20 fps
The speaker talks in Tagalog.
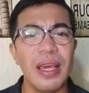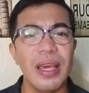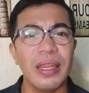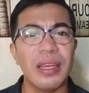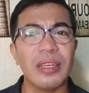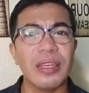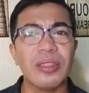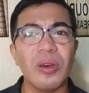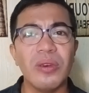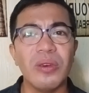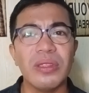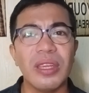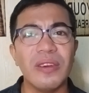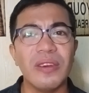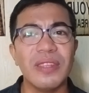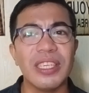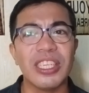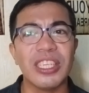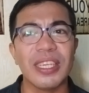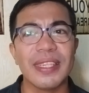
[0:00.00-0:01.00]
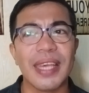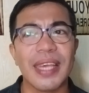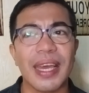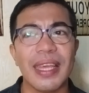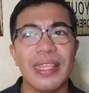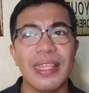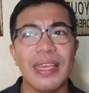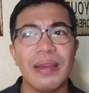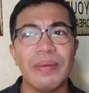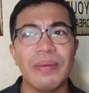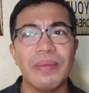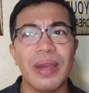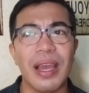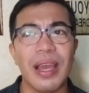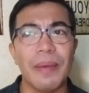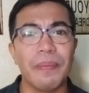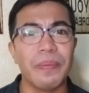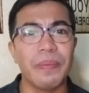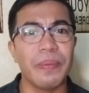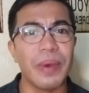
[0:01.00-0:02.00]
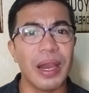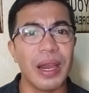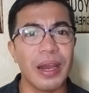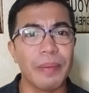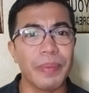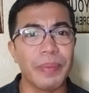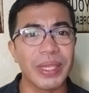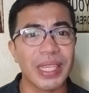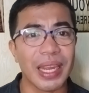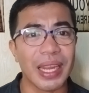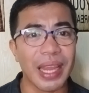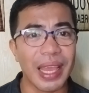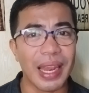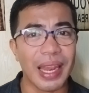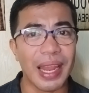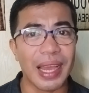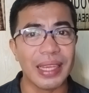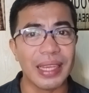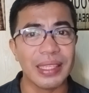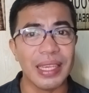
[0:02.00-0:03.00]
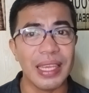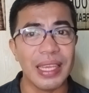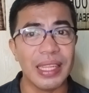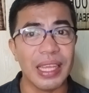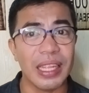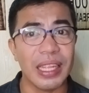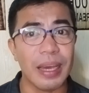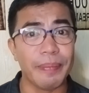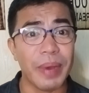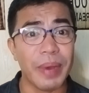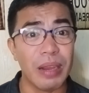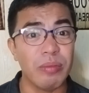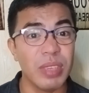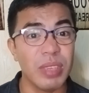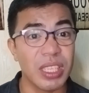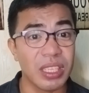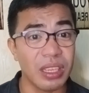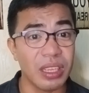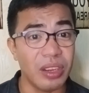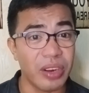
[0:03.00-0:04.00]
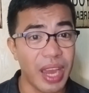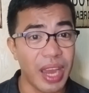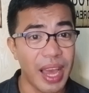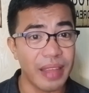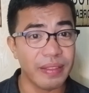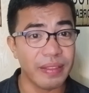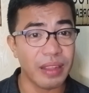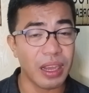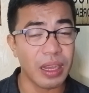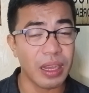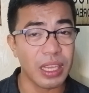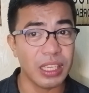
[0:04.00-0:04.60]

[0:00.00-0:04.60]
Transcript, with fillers: Nag-tone down na siya sa kanyang mga uh, pasarela kasi hindi na pang Miss Grand uh,